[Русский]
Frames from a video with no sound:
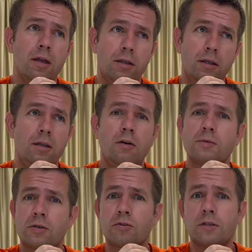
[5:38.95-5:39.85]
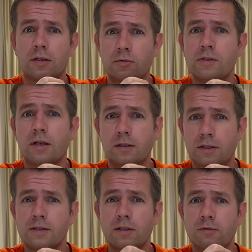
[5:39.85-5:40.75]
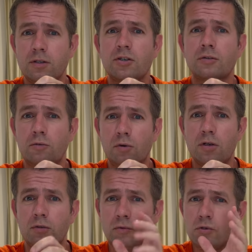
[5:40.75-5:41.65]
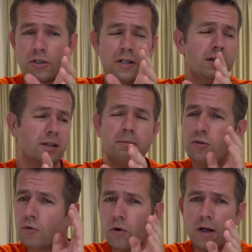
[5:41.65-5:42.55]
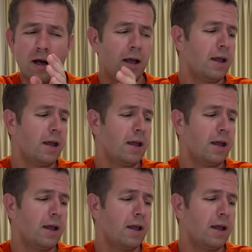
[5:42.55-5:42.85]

И я вам скажу так, друзья, Динстон Винджин Орг лучше намного.